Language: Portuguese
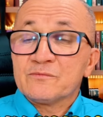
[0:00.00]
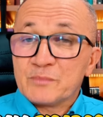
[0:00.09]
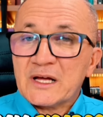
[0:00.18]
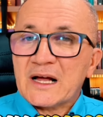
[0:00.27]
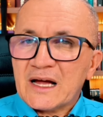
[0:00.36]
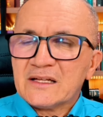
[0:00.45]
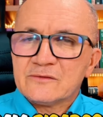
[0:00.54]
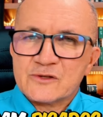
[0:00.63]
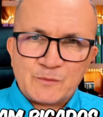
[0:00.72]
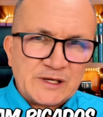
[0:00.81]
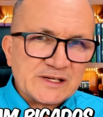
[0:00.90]

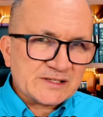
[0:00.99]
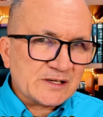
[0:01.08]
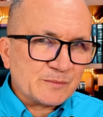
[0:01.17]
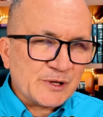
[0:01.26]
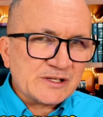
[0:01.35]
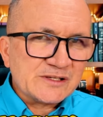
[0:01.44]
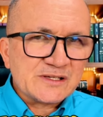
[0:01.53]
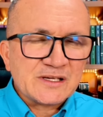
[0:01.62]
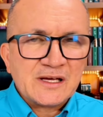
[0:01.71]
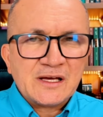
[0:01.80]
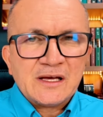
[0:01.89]
picados pelas serpentes
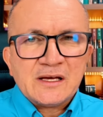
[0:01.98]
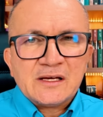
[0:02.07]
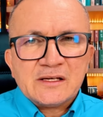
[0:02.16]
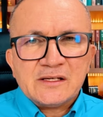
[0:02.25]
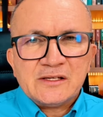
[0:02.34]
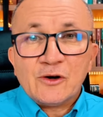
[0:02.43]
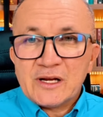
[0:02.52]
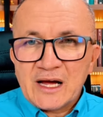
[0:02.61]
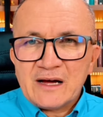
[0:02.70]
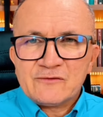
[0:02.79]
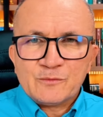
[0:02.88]
e
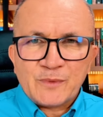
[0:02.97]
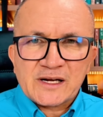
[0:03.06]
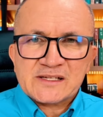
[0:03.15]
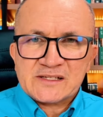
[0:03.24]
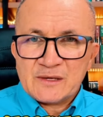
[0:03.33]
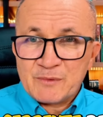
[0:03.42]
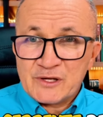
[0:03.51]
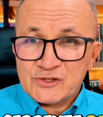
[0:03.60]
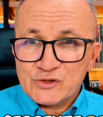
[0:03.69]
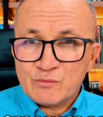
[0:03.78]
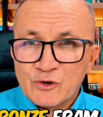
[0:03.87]
olhavam para a
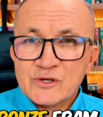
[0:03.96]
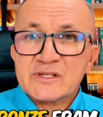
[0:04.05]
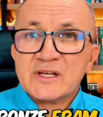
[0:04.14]
serpente de bronze